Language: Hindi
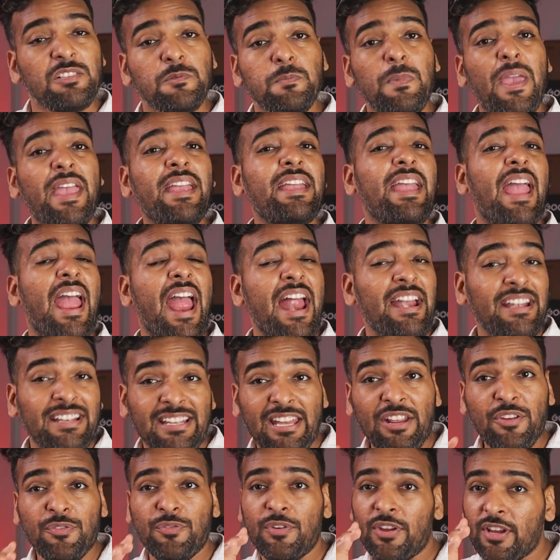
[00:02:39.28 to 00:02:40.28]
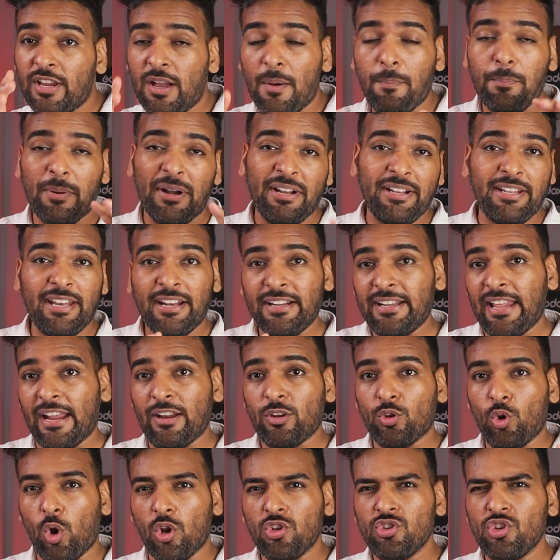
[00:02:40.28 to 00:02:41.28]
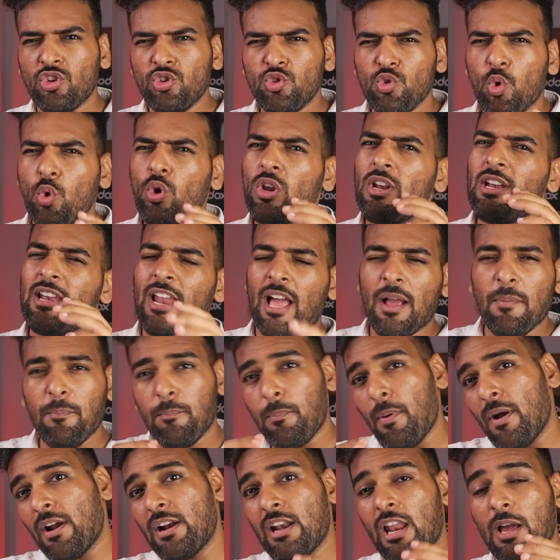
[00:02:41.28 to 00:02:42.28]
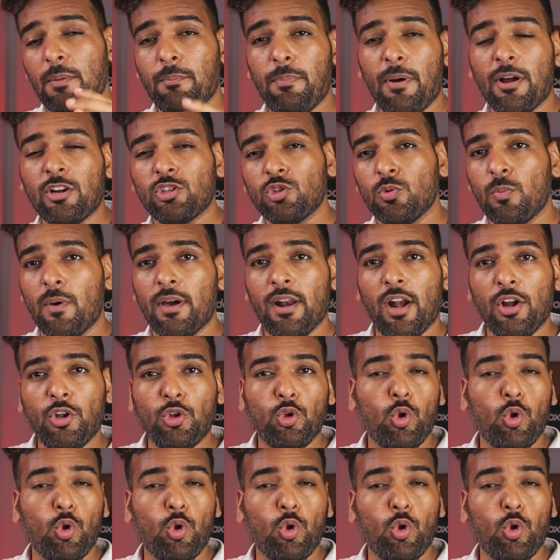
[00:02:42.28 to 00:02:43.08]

इसमें एक एंटी फिंगर प्रिंटिंग टेक्नोलॉजी जो कि लगभग लगभग तुम्हारा